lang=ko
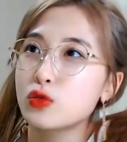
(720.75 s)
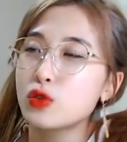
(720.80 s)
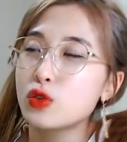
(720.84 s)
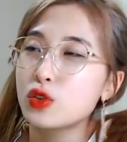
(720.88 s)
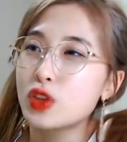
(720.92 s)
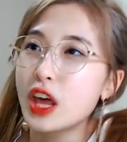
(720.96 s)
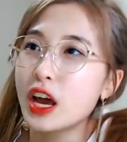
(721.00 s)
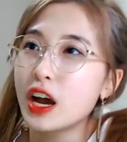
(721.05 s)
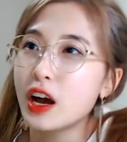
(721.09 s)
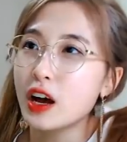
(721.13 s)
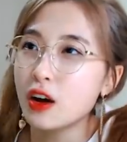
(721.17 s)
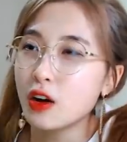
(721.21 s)

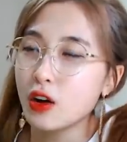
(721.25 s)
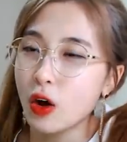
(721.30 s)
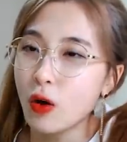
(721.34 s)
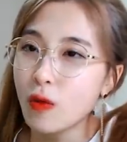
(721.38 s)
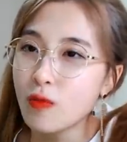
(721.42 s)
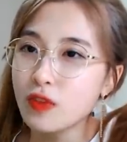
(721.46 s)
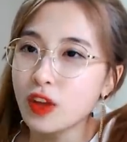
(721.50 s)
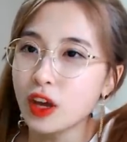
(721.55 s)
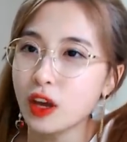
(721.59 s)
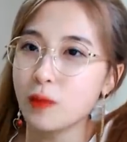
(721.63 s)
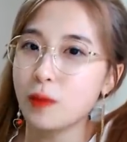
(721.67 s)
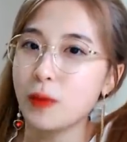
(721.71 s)
내가
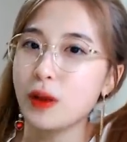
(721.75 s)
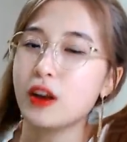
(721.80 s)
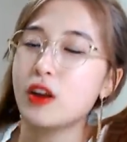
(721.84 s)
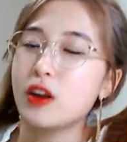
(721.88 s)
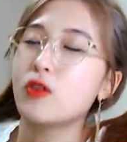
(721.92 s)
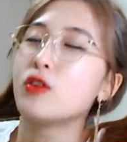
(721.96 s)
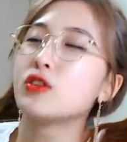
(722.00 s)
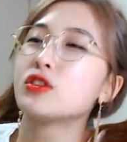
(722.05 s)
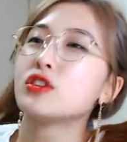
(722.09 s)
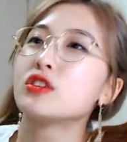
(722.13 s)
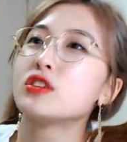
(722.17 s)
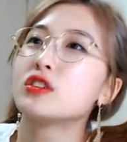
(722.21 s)
겁나게
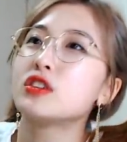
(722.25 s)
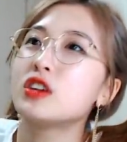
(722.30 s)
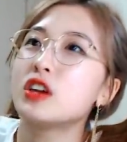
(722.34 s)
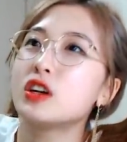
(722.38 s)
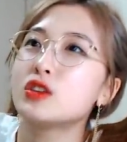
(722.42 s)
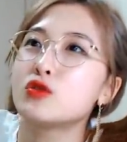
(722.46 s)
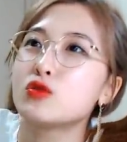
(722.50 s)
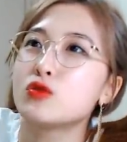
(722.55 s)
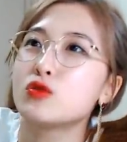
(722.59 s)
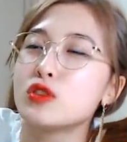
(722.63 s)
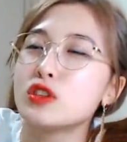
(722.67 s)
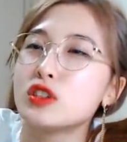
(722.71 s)
빨랐거든
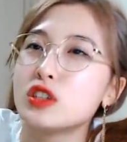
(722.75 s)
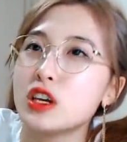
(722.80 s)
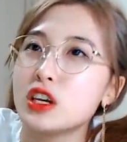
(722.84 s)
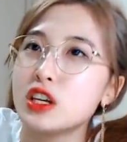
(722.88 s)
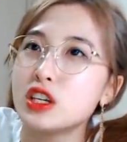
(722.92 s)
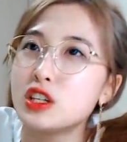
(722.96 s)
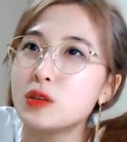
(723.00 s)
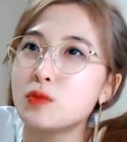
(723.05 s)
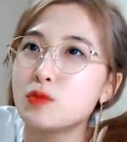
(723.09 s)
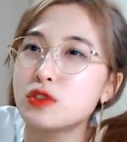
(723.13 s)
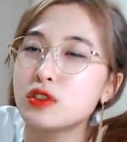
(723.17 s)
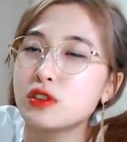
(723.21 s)
그래가지고 이제
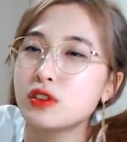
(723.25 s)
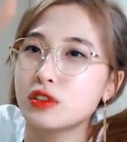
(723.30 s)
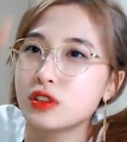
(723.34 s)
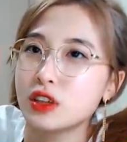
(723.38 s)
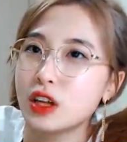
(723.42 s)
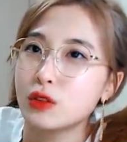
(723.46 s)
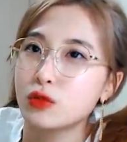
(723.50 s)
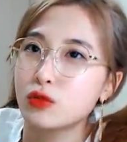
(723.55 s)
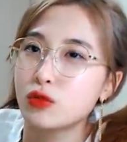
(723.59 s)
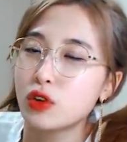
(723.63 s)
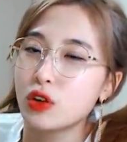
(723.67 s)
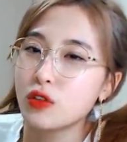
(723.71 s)
20층을 딱
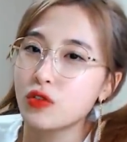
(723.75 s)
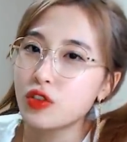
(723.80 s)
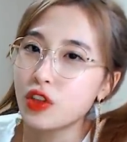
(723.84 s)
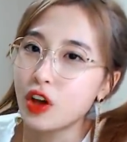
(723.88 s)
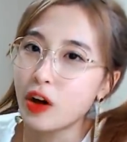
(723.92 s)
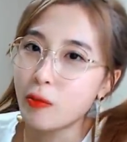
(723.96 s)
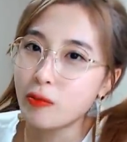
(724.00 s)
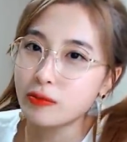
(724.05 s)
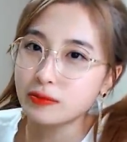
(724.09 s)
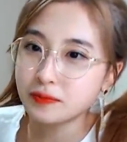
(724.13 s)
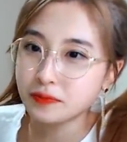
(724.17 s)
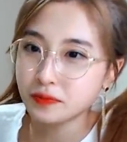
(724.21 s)
눌렀다 반응
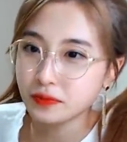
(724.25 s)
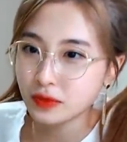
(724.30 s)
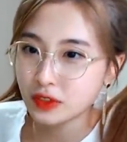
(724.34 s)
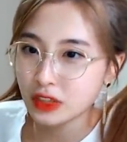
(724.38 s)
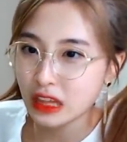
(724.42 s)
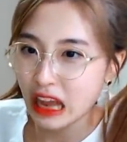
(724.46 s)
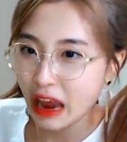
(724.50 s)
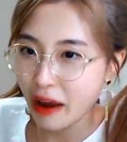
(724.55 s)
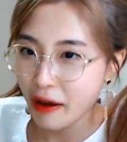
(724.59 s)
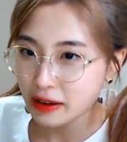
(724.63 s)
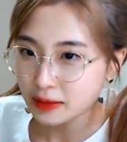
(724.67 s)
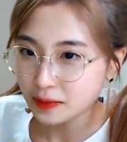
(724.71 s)

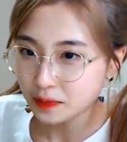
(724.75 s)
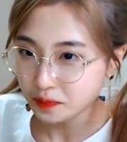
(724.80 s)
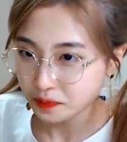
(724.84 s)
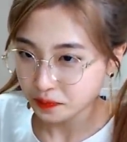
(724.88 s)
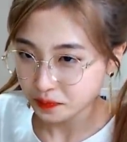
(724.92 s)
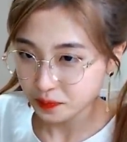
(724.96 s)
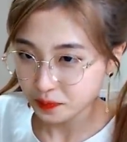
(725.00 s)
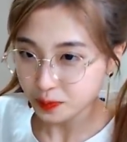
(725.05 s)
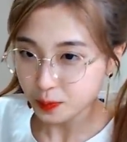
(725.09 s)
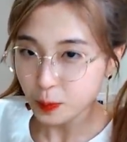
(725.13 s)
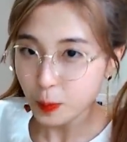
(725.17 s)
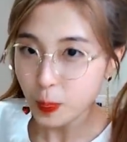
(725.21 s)
순발로
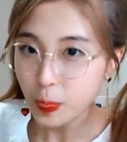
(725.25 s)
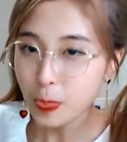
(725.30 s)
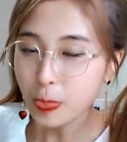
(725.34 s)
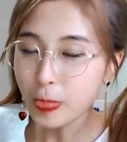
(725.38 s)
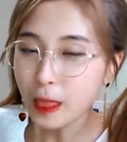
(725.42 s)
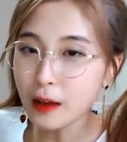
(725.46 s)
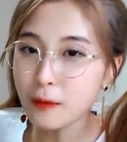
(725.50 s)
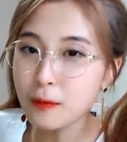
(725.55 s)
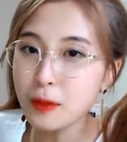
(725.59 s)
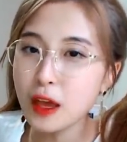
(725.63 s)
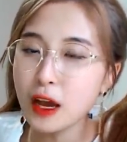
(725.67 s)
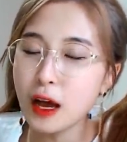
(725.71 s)

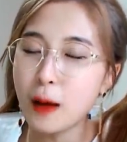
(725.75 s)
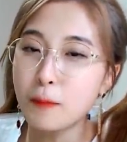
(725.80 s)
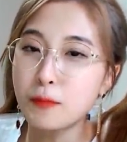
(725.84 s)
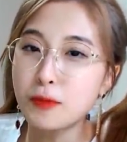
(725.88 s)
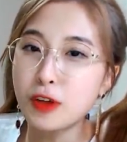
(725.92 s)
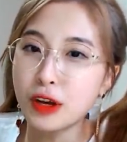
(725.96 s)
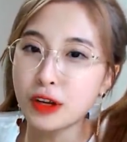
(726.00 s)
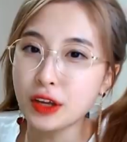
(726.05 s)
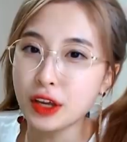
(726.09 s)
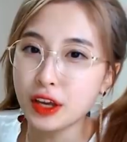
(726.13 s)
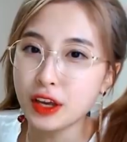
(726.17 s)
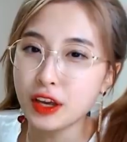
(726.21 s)
근데
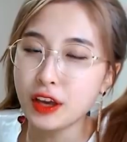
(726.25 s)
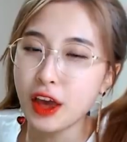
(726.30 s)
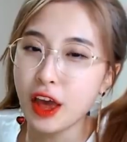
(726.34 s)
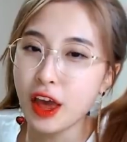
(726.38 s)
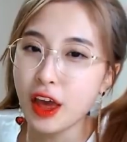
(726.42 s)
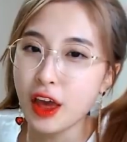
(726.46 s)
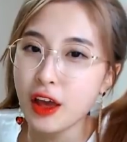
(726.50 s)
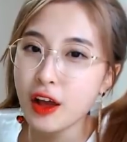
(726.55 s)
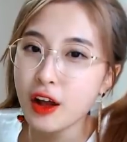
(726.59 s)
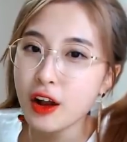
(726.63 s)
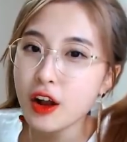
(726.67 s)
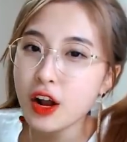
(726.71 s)
갑자기 이게
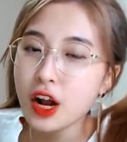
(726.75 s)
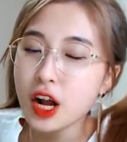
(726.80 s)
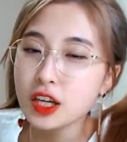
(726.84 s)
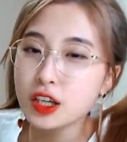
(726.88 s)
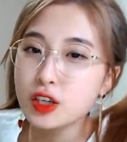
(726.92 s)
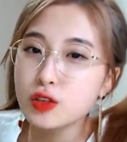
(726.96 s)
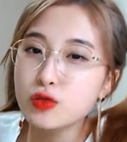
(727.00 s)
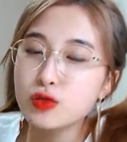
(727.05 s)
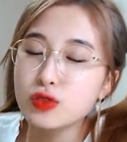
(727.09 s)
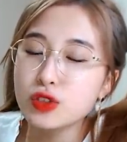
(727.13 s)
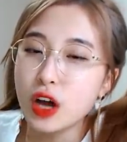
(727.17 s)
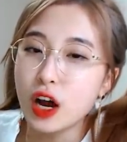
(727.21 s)

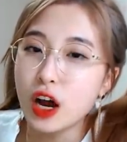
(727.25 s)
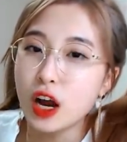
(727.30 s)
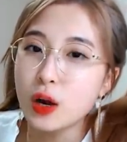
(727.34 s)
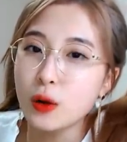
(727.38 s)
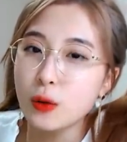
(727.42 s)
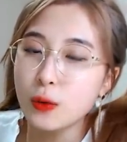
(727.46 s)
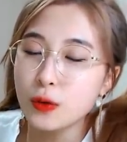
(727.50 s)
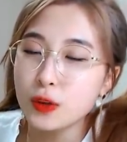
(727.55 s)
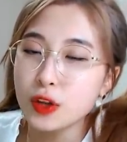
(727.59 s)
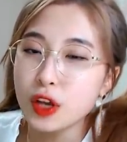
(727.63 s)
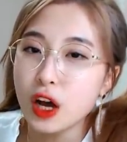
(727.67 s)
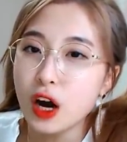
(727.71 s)
기숙사가 알고
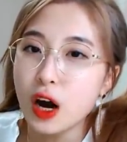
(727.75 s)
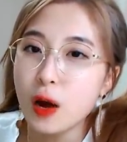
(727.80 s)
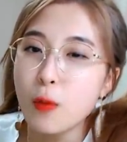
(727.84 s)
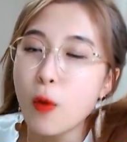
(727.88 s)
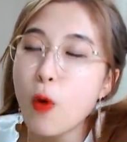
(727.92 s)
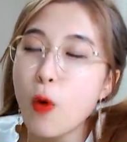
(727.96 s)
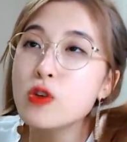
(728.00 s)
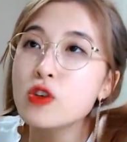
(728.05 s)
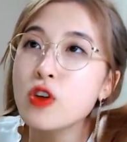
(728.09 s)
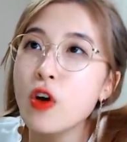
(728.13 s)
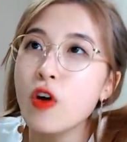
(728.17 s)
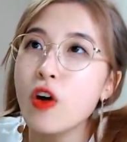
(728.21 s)
보니까
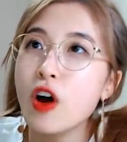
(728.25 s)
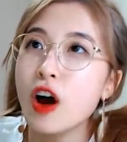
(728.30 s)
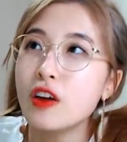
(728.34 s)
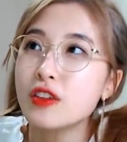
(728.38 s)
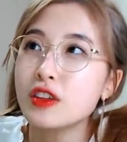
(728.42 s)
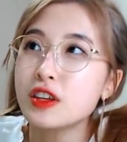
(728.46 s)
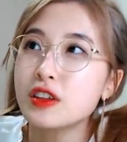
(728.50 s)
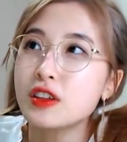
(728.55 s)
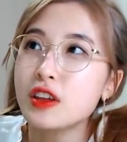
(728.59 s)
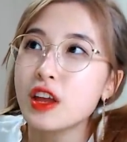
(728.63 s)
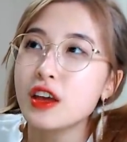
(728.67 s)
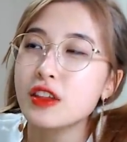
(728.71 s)

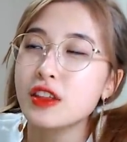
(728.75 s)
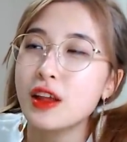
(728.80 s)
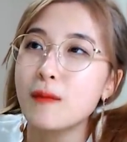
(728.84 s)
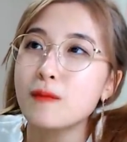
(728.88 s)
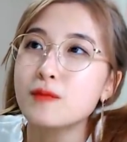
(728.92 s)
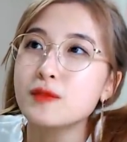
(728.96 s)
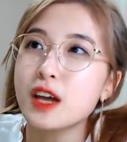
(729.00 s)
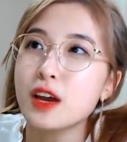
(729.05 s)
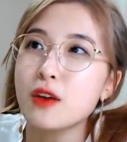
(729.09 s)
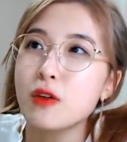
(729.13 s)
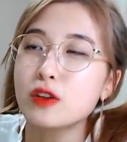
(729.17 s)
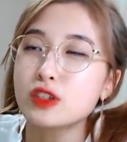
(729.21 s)
목련관인데
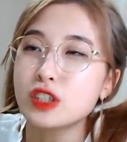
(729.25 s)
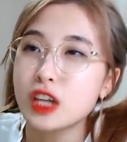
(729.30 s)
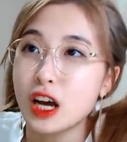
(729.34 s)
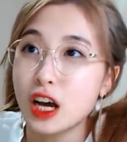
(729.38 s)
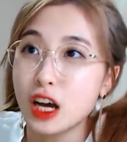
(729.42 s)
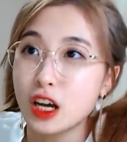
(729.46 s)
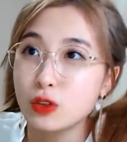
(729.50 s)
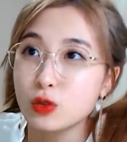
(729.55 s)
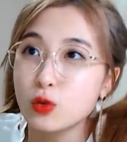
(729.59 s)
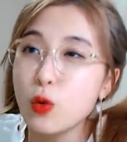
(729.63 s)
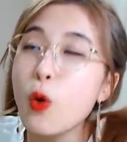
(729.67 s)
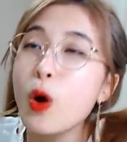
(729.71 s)
남자 여자
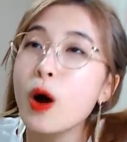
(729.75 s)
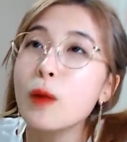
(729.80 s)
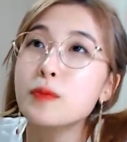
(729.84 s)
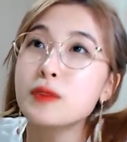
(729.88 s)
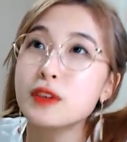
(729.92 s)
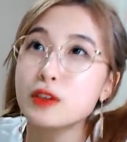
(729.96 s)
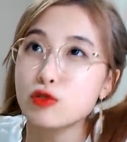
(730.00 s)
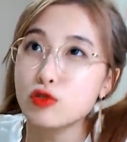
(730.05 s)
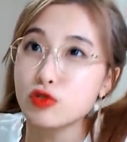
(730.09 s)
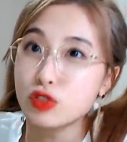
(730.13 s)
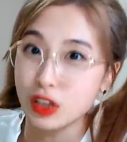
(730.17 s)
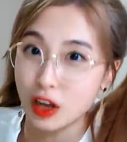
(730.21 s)
통합
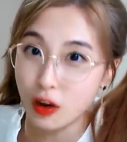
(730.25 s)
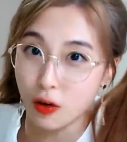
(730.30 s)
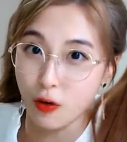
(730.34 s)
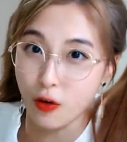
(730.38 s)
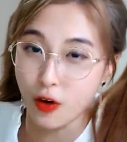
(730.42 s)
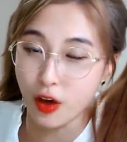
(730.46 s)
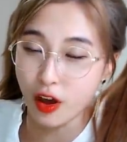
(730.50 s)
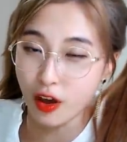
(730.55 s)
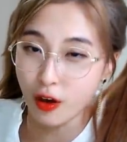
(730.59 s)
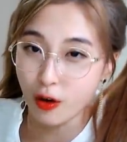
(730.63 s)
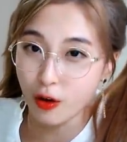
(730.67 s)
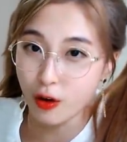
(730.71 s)
기숙사인
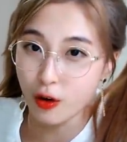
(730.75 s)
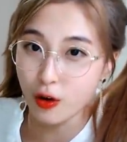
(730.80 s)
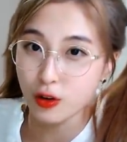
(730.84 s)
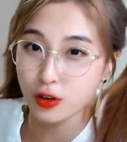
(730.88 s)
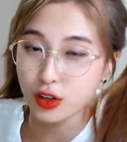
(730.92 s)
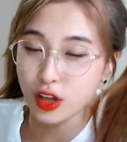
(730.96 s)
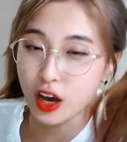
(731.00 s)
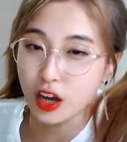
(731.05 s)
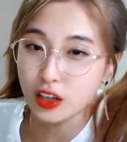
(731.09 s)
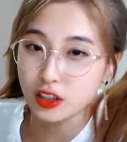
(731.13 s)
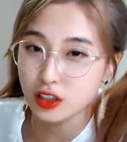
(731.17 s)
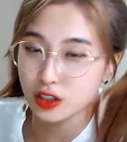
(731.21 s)
거예요. 다
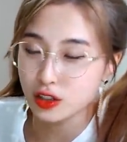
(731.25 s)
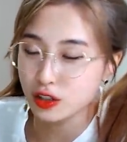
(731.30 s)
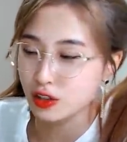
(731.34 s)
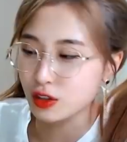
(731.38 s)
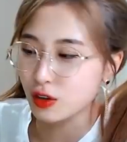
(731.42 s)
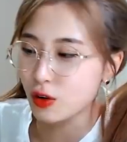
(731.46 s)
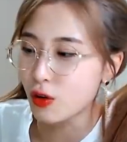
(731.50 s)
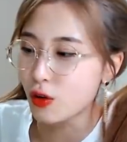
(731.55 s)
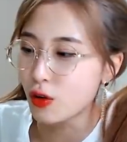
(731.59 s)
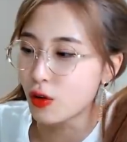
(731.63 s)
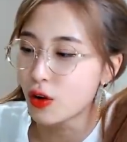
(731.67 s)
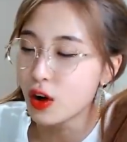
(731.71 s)
같이 쓰는
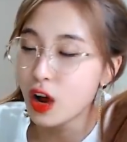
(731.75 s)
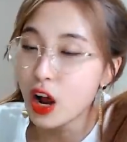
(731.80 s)
거.